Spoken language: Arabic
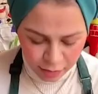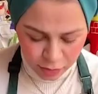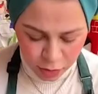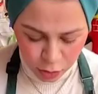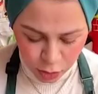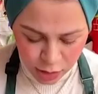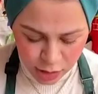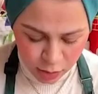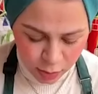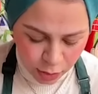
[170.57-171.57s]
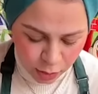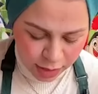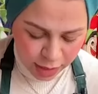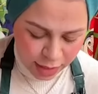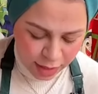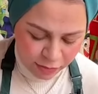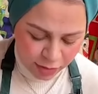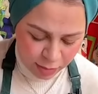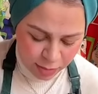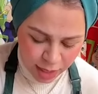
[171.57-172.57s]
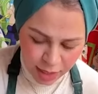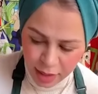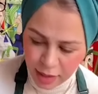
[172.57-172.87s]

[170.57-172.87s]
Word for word: في النص وهنحط عليها الفحمايه